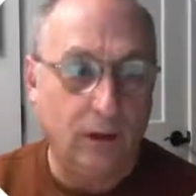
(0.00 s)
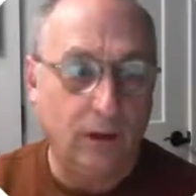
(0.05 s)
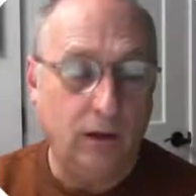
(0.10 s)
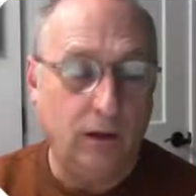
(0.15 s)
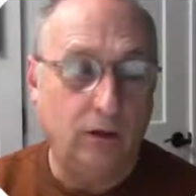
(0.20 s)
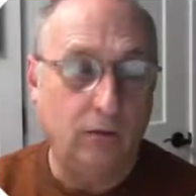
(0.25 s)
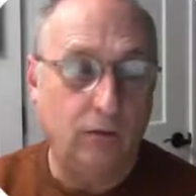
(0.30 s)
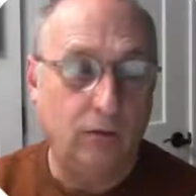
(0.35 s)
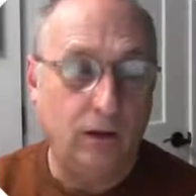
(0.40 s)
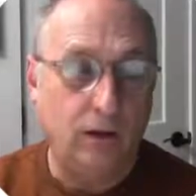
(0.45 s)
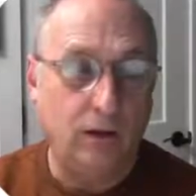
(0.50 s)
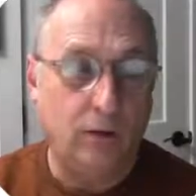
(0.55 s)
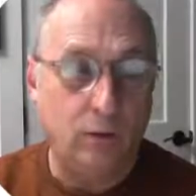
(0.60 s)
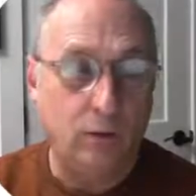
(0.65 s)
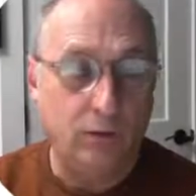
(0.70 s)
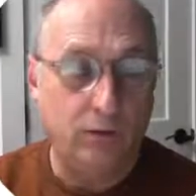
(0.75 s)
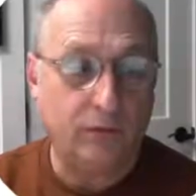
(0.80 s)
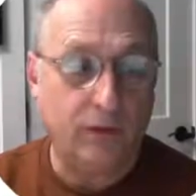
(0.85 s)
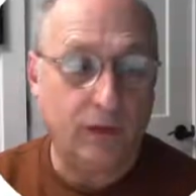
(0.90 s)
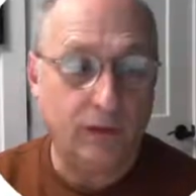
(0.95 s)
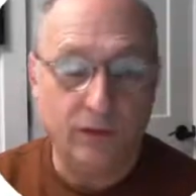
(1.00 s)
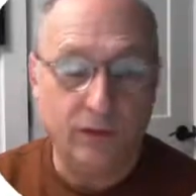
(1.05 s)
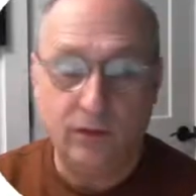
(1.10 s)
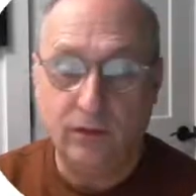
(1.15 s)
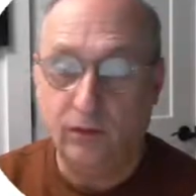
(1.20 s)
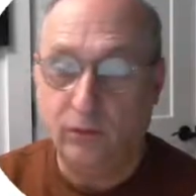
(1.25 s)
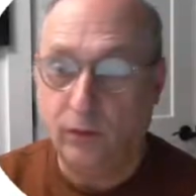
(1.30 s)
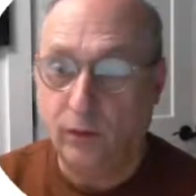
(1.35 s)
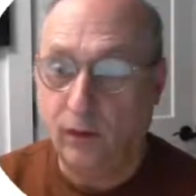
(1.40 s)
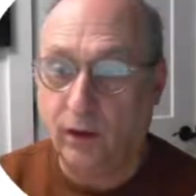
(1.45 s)
Et vous allez constater,
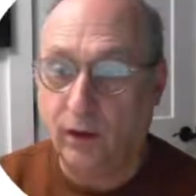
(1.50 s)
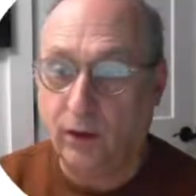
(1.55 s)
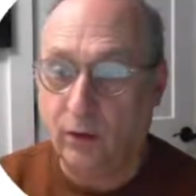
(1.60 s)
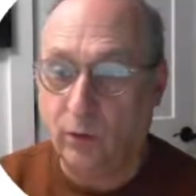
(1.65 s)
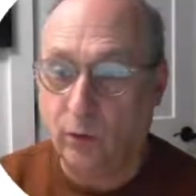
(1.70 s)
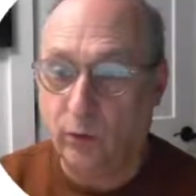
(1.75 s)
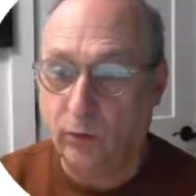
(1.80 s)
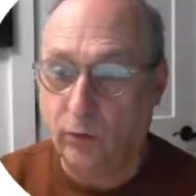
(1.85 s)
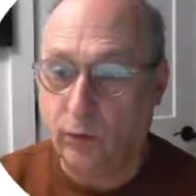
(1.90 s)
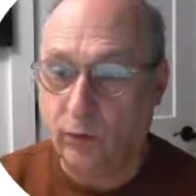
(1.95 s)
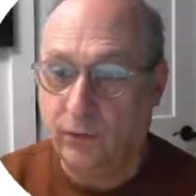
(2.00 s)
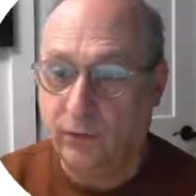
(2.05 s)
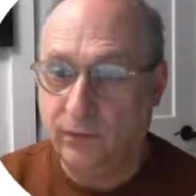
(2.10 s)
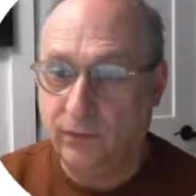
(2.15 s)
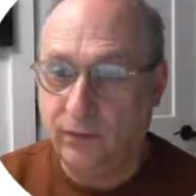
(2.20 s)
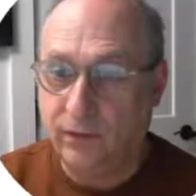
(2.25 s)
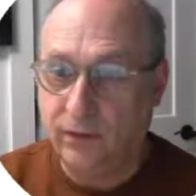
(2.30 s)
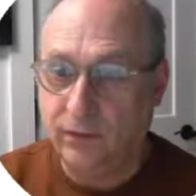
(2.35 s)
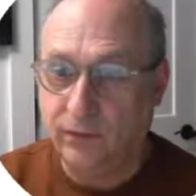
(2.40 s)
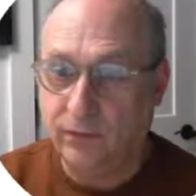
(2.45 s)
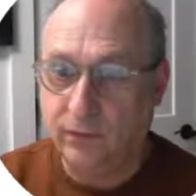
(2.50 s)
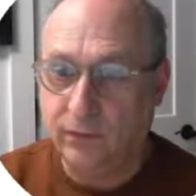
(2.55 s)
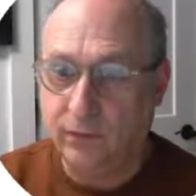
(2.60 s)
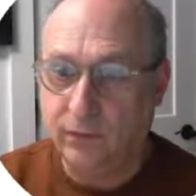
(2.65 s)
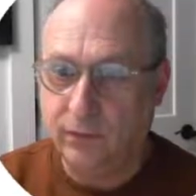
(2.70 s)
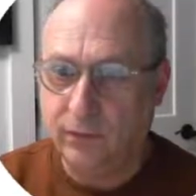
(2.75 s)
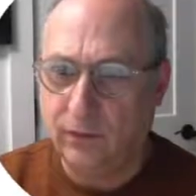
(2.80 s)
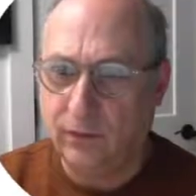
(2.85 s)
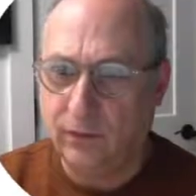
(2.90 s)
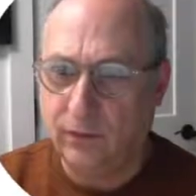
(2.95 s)
c'est un rayon de 6
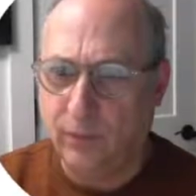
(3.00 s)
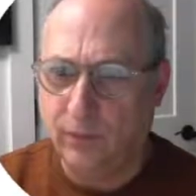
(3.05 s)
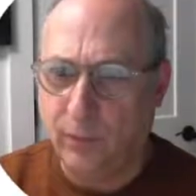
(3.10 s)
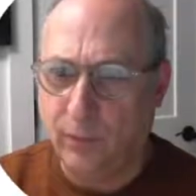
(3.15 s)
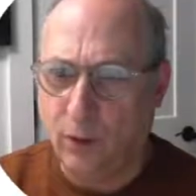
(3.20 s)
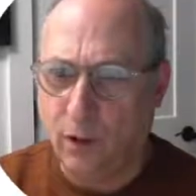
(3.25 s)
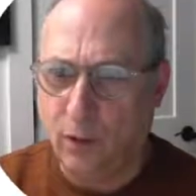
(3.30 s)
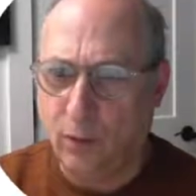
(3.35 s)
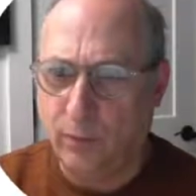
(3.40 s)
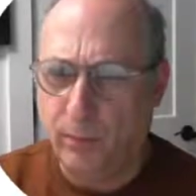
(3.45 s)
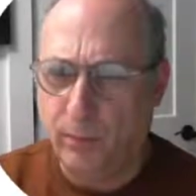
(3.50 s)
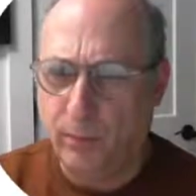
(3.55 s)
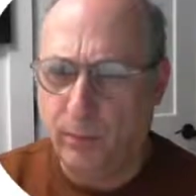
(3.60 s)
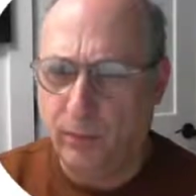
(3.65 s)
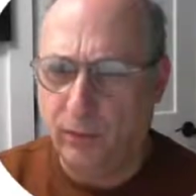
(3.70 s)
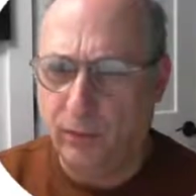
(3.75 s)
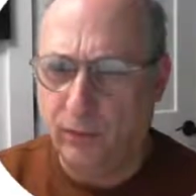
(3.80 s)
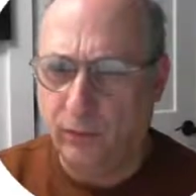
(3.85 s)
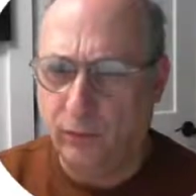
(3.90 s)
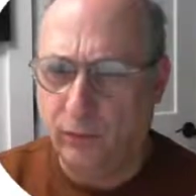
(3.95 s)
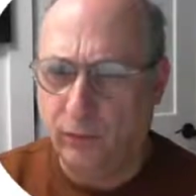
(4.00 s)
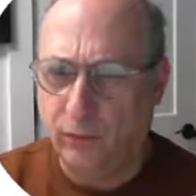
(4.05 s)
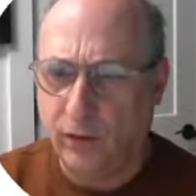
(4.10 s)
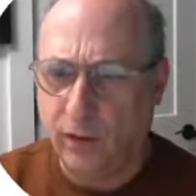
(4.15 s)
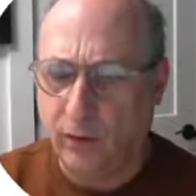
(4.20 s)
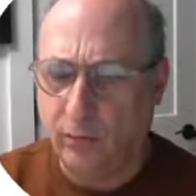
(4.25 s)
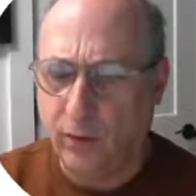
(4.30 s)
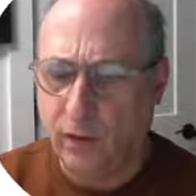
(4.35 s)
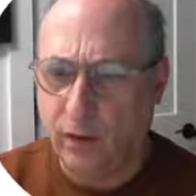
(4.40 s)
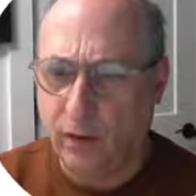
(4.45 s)
qui part perpendiculairement.